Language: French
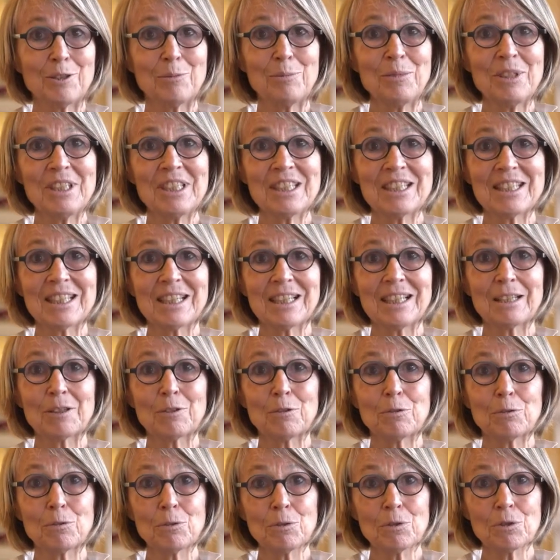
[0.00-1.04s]
Le ministère de la
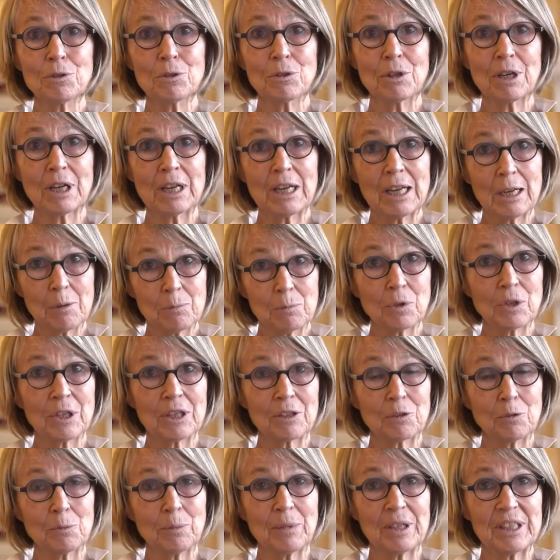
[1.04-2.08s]
Culture sera là pour
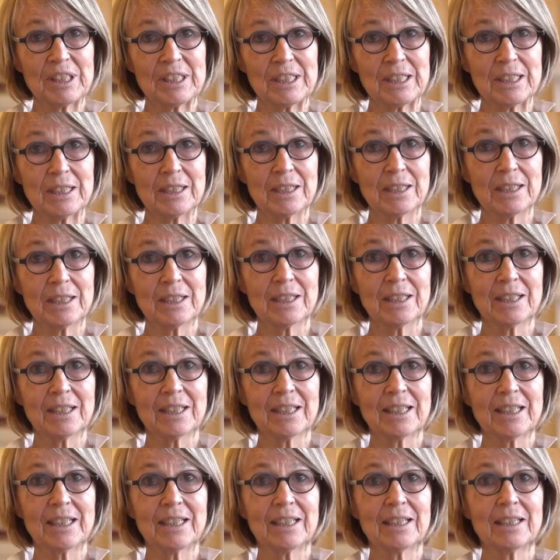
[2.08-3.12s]
l'accompagner.
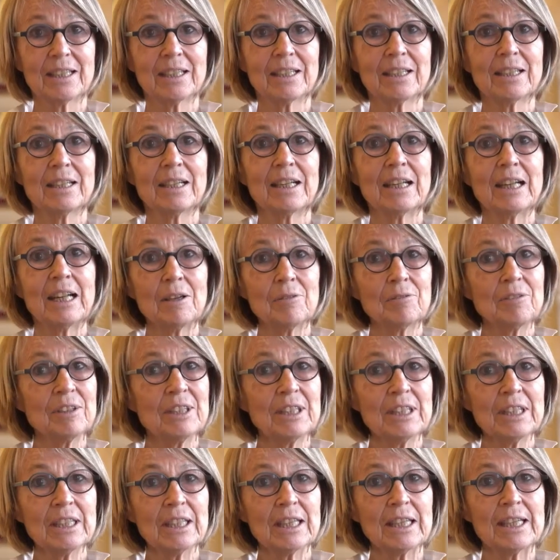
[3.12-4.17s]

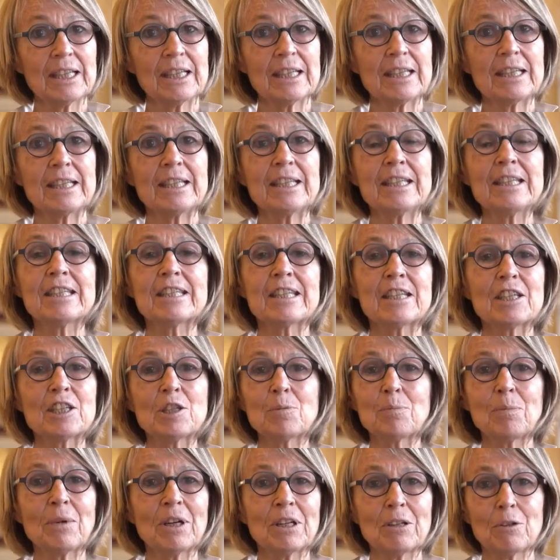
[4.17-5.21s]
L'avenir, il ne
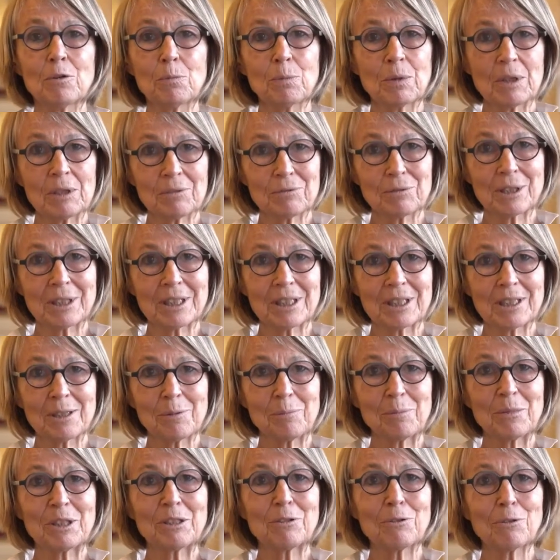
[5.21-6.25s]
s'agit pas de le
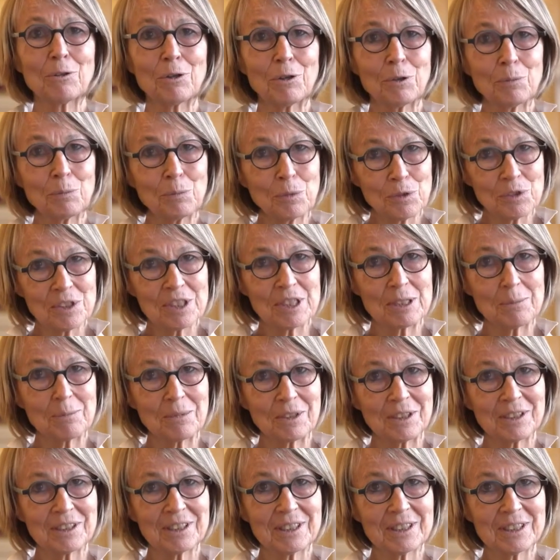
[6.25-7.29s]
prévoir, mais de le rendre
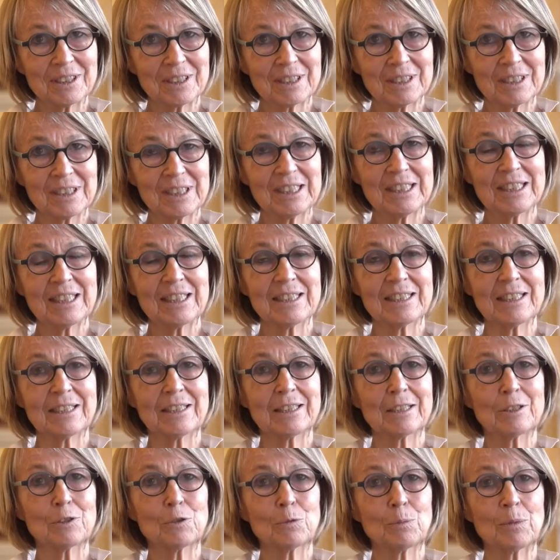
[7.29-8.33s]
possible, disait
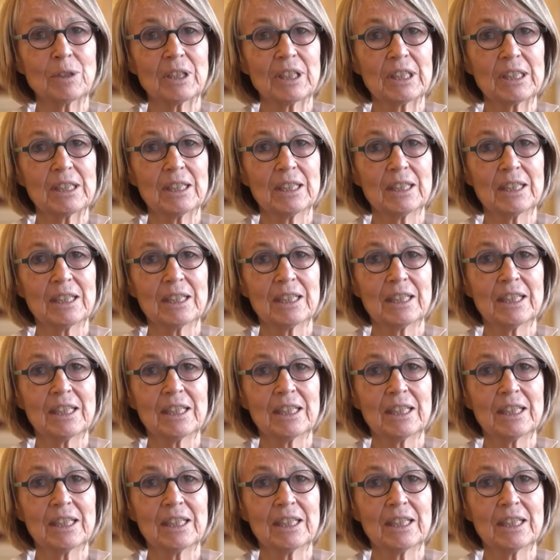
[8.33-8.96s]
Saint-Exupéry.